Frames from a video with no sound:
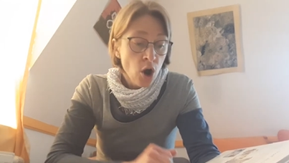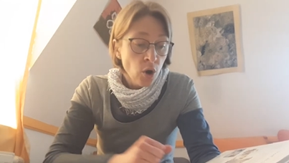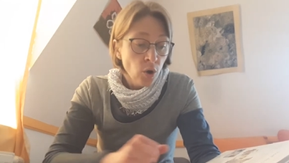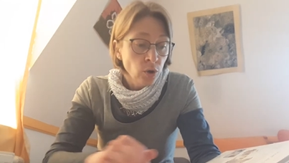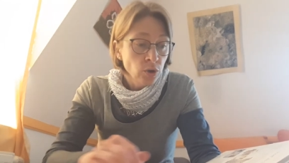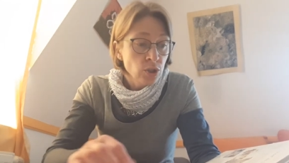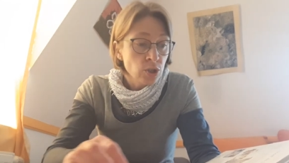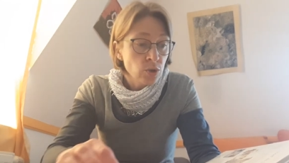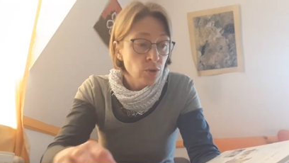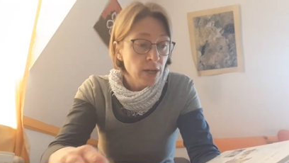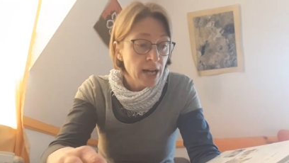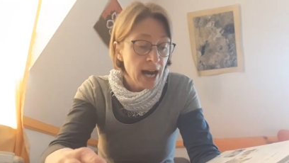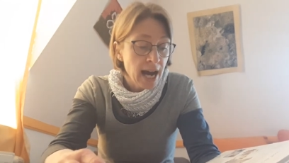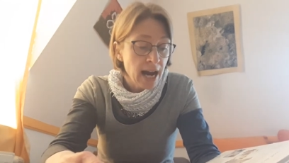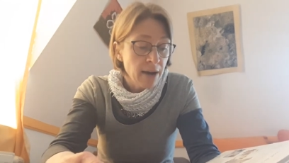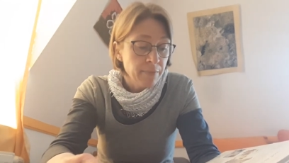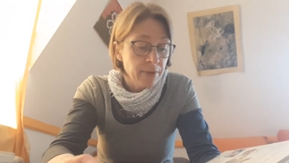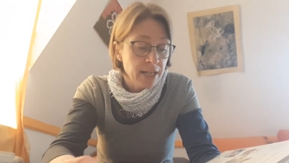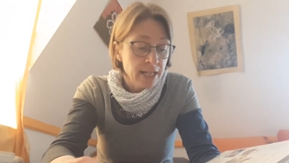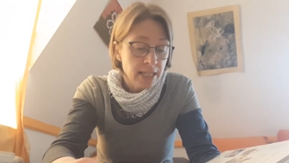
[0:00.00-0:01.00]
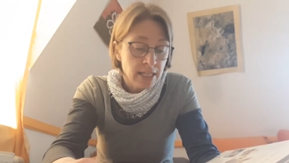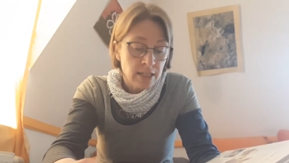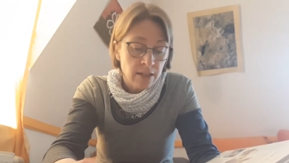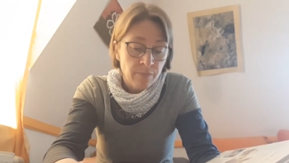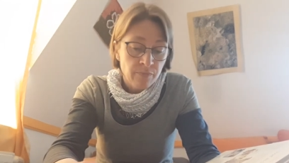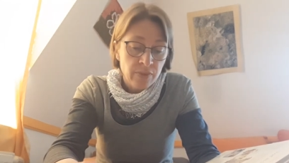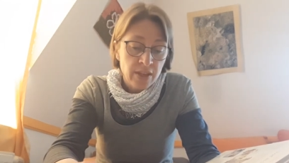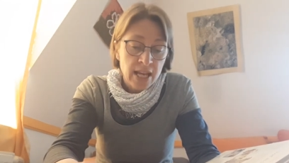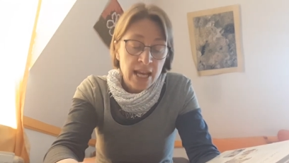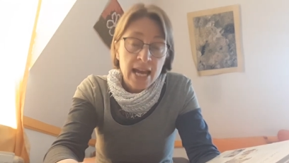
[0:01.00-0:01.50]
Und so kam es,
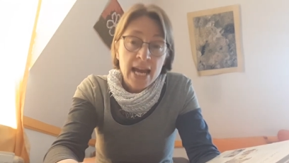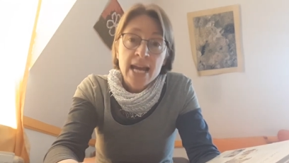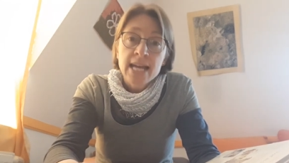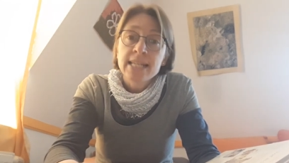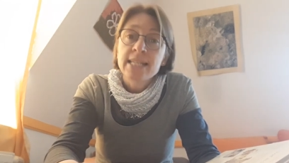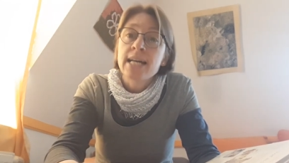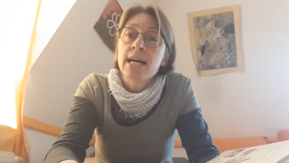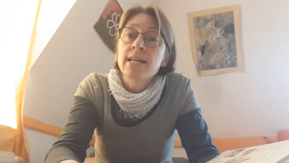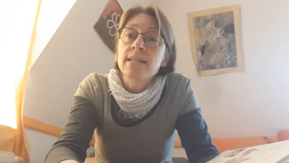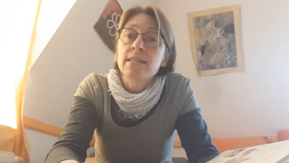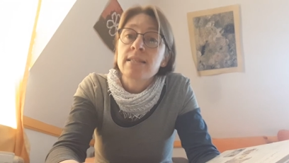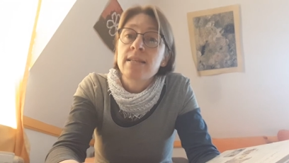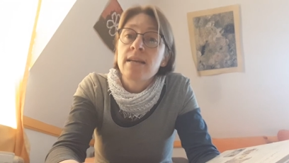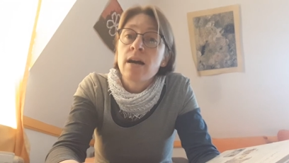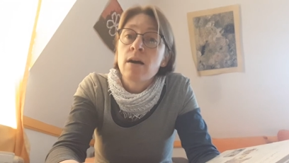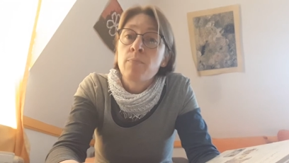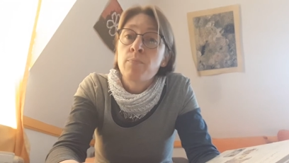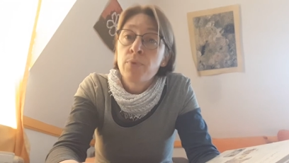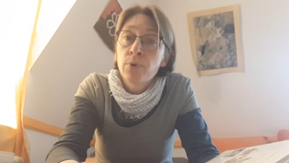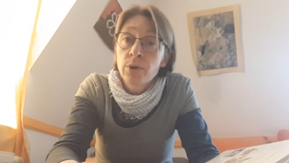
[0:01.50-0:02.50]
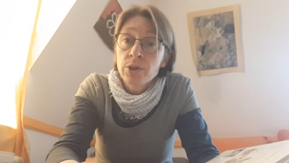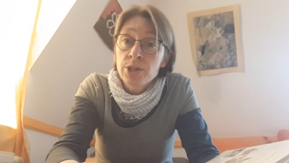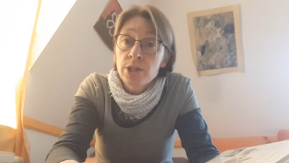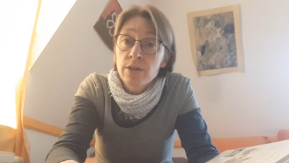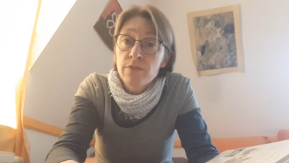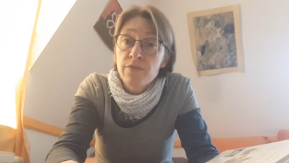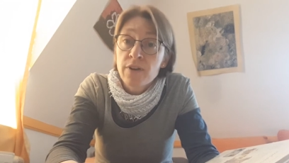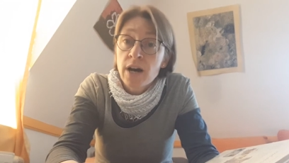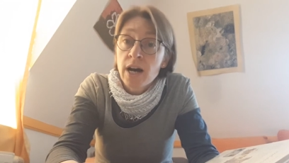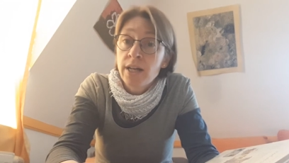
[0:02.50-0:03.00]
dass der
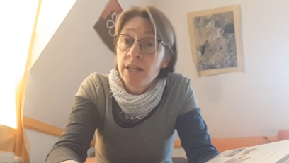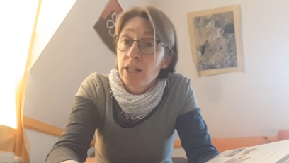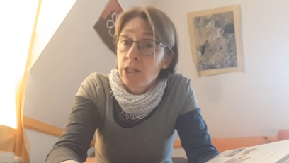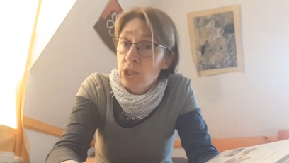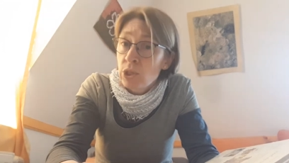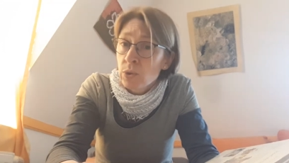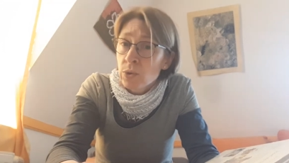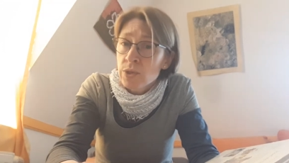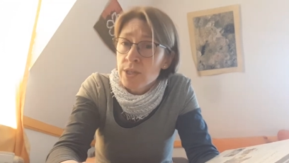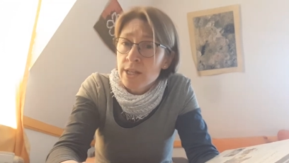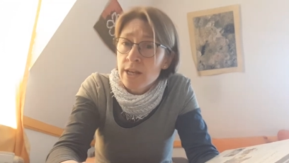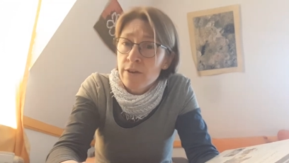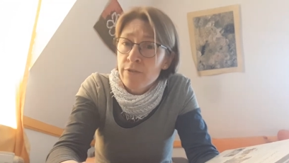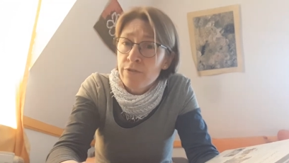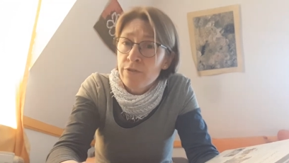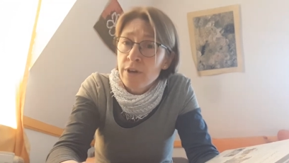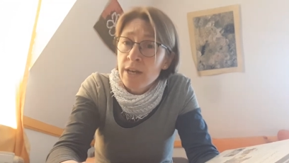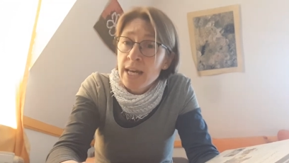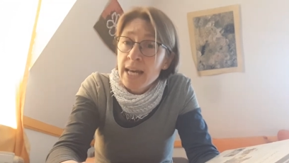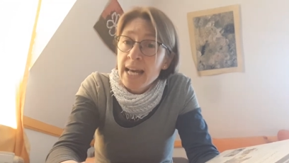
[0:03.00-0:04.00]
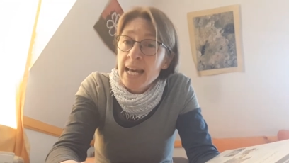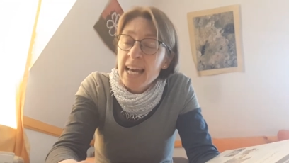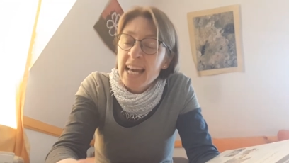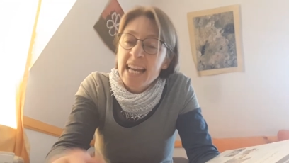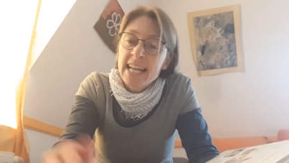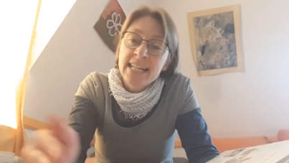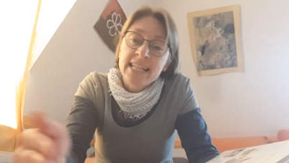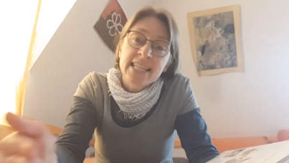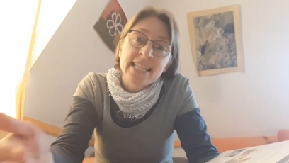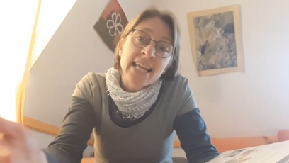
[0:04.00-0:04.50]
Potiphar den Josef
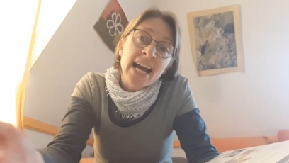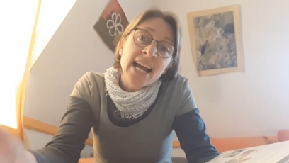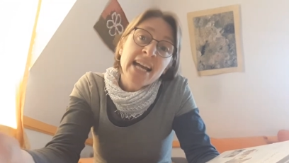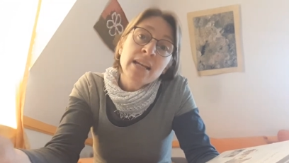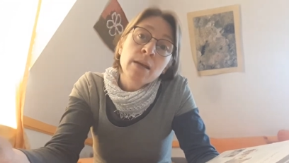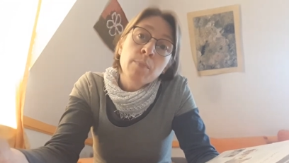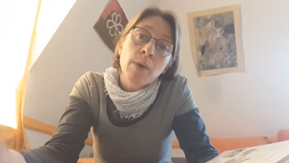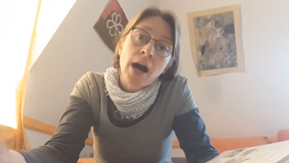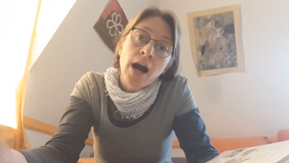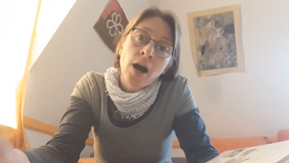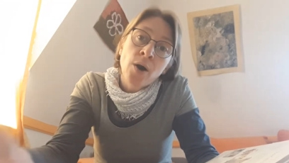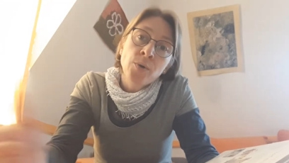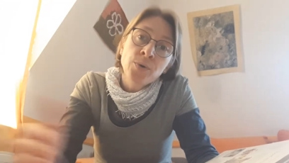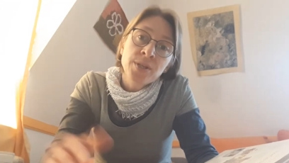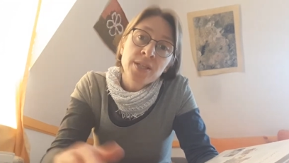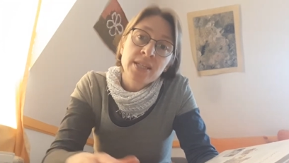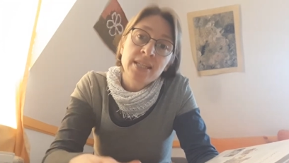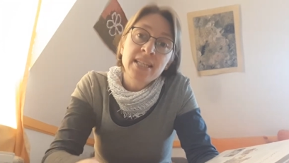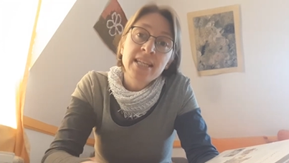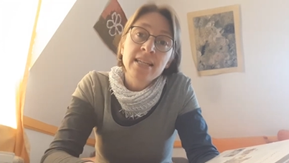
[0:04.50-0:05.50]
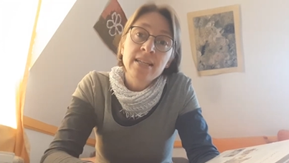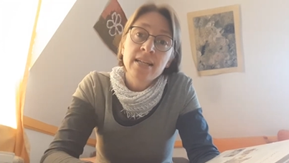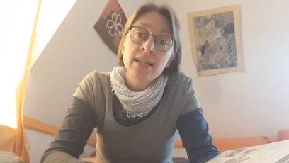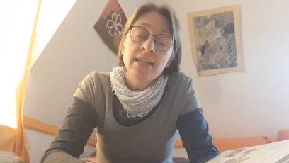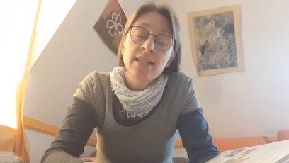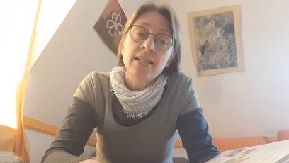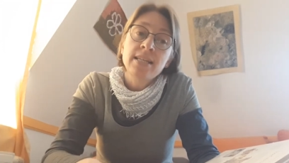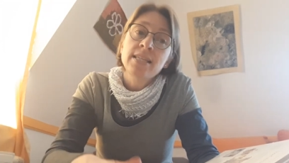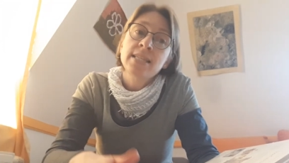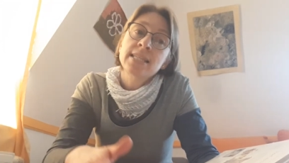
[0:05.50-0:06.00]
in seinem Haus dienen
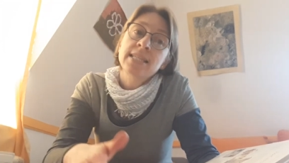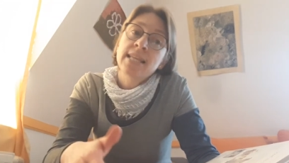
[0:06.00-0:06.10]
ließ.